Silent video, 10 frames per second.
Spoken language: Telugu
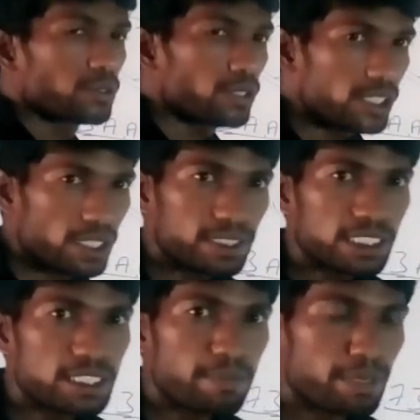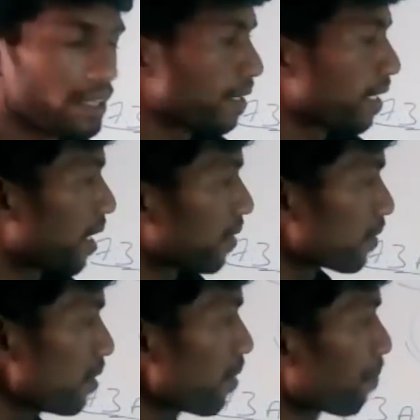మూడు రోజుల తర్వాత ఏప్రిల్ ఇరవై
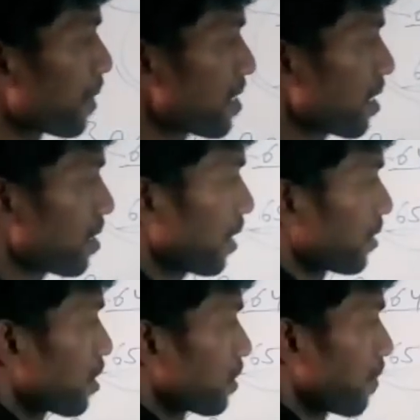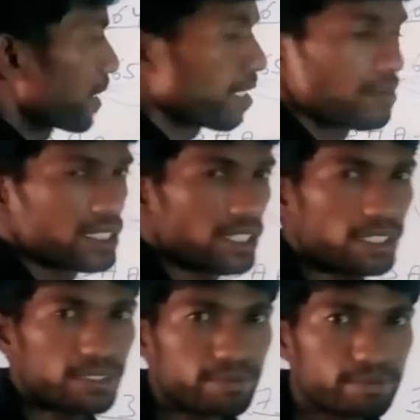నాలుగు పంచాయతీరాజ్ దినోత్సవాన్ని
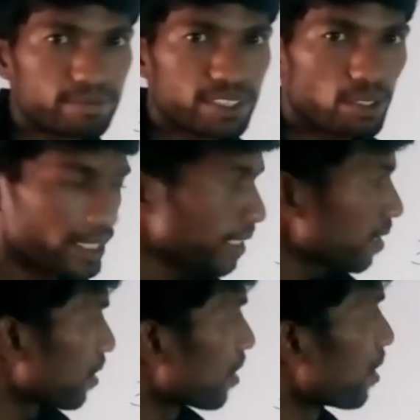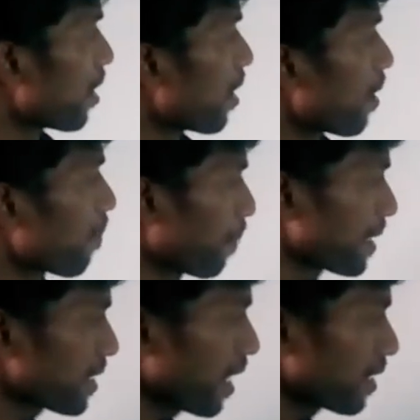గమనించాలి ఓకే
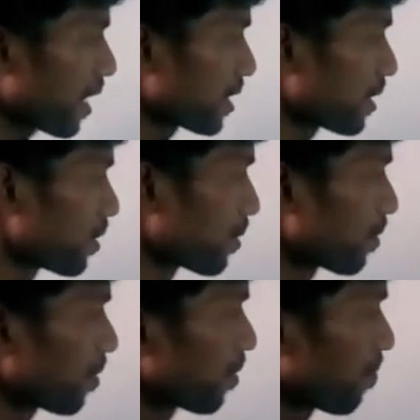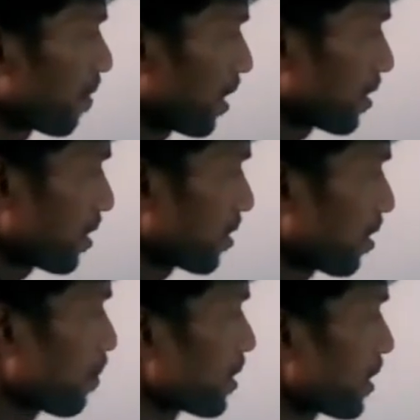పంచాయతీరాజు
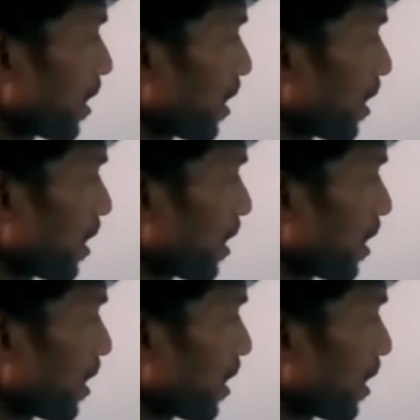సపోజ్